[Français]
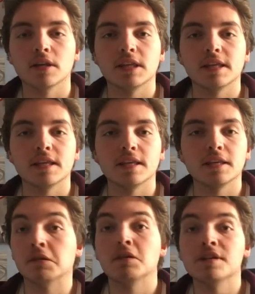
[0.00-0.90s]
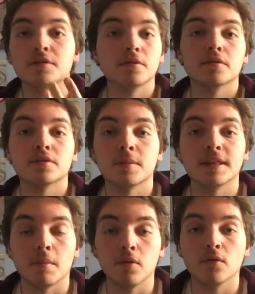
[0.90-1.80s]
qu'il se, se
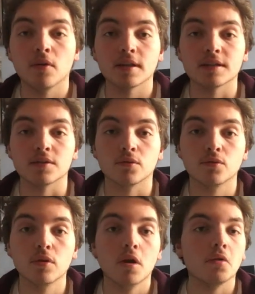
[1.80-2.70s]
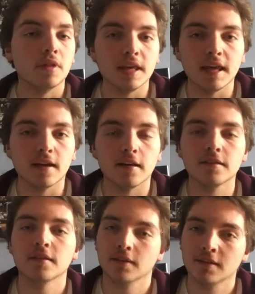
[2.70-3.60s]
mette à pleuvoir d'un seul coup, n'ayez
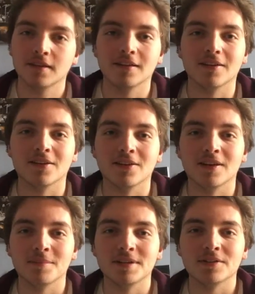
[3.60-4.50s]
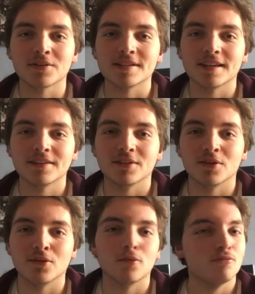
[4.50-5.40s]
crainte, la petite enceinte
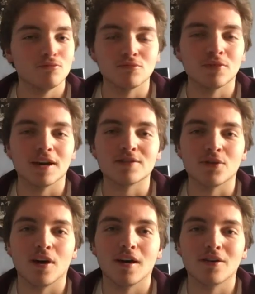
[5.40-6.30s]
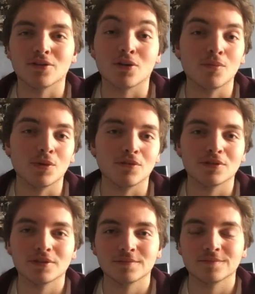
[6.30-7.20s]
restera euh, comme neuve.
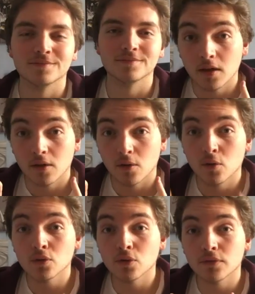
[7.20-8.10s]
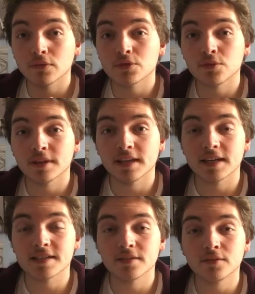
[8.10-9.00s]
Autre fonction
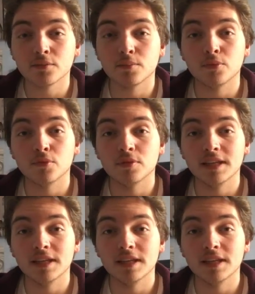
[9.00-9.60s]
intéressante, on peut